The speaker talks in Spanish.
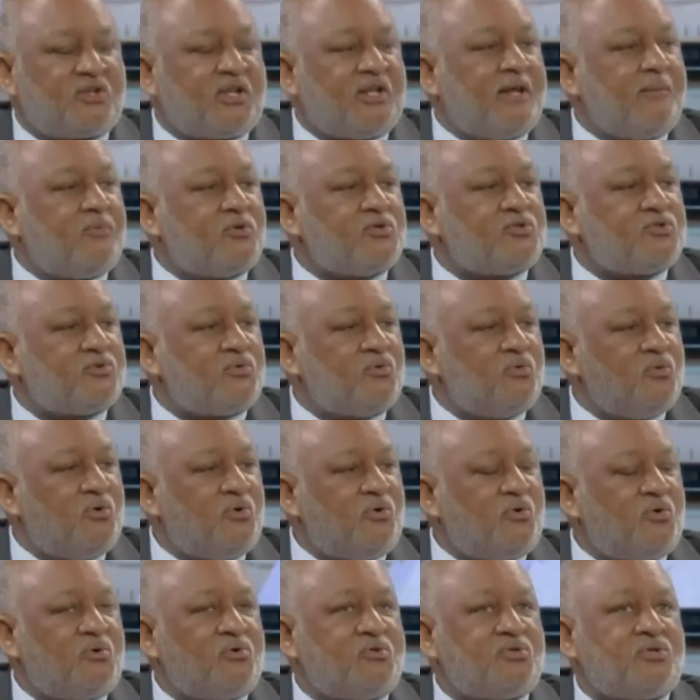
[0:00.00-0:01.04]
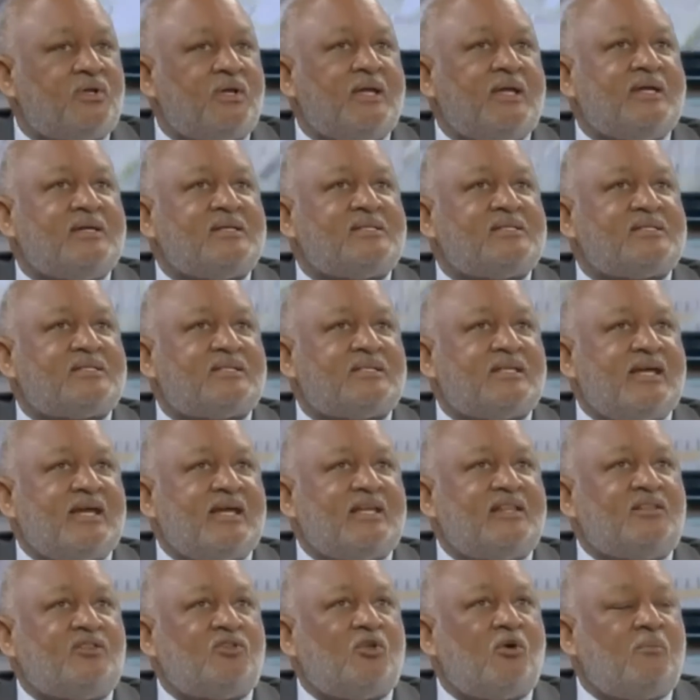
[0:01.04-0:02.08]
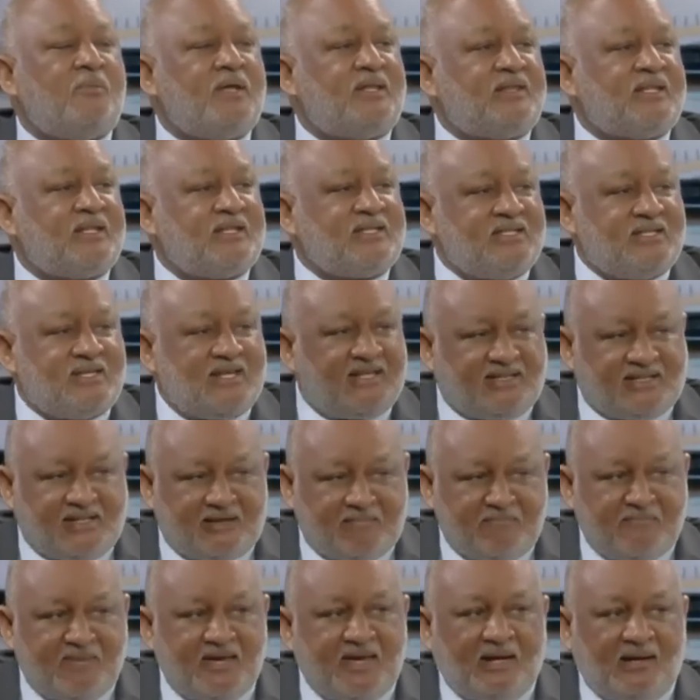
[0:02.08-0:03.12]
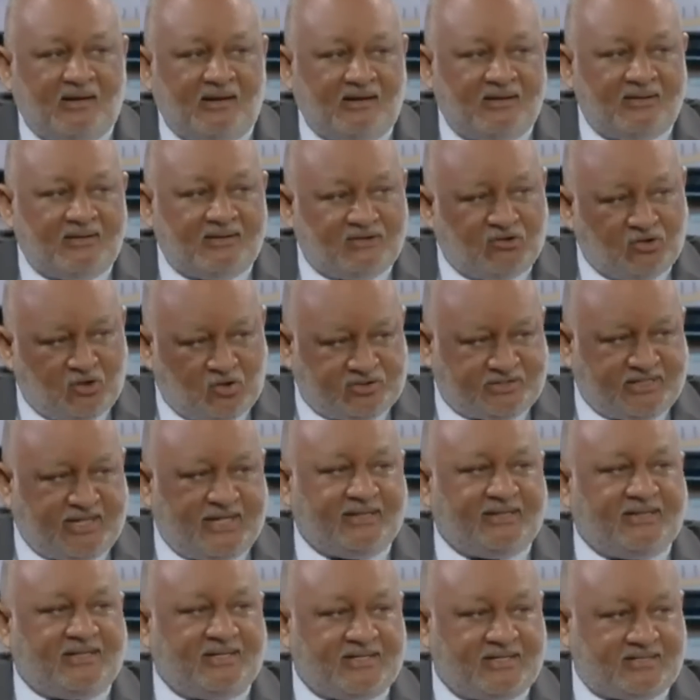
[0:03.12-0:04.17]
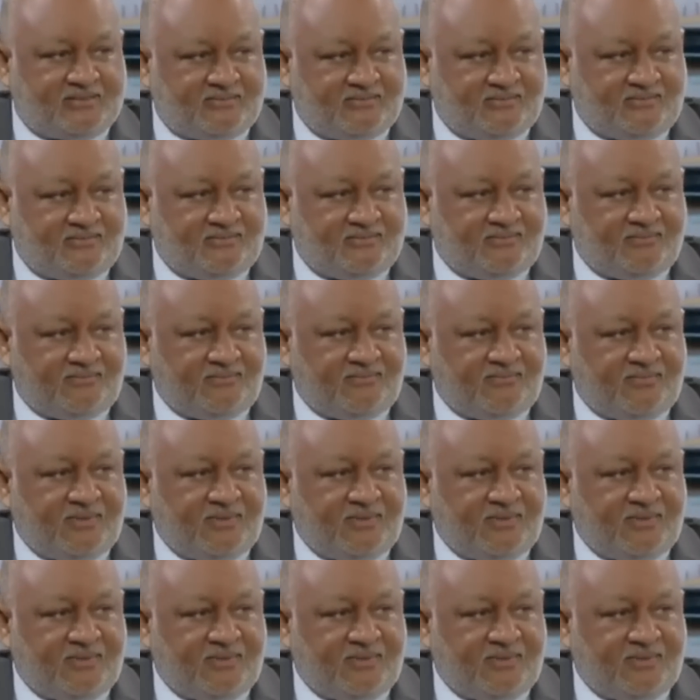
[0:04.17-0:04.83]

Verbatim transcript: nosotros tenemos unos 127 mil docentes.